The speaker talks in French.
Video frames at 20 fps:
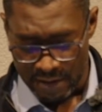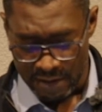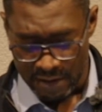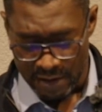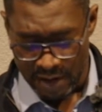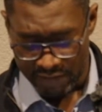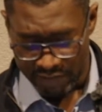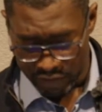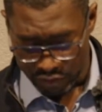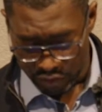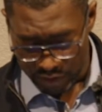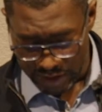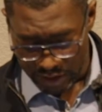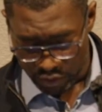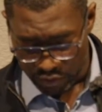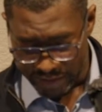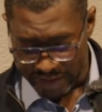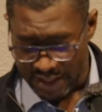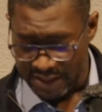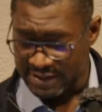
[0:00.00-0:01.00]
Avant de lire
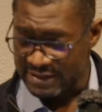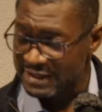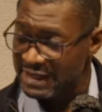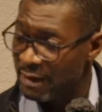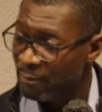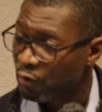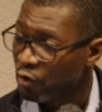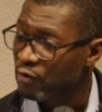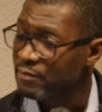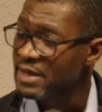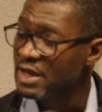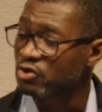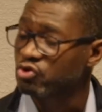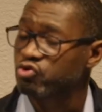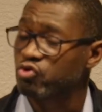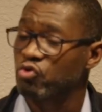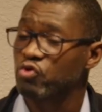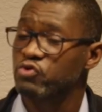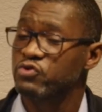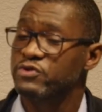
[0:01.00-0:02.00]
le texte, la première
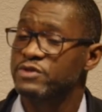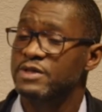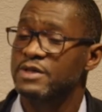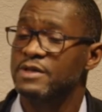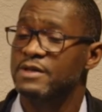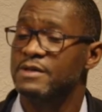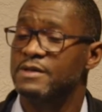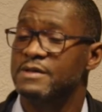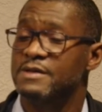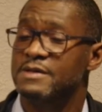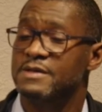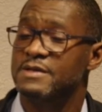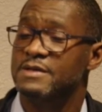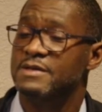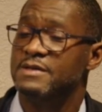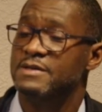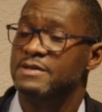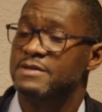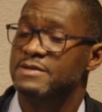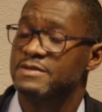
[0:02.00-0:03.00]
chose,
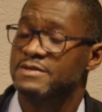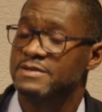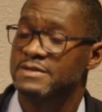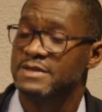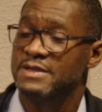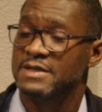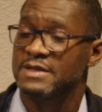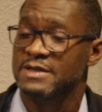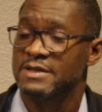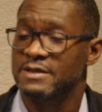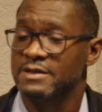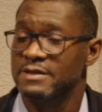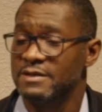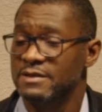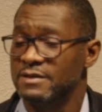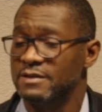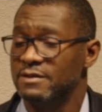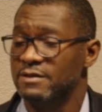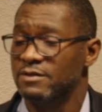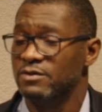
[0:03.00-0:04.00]
c'est
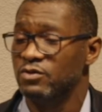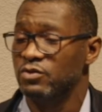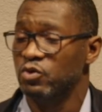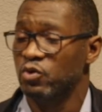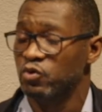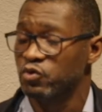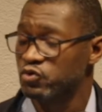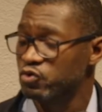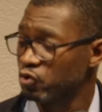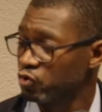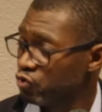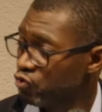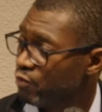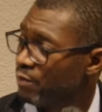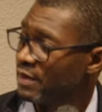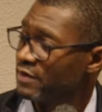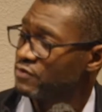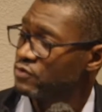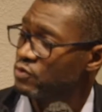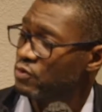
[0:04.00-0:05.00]
nos
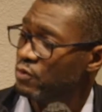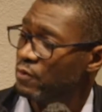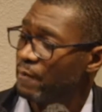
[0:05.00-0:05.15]
occupations.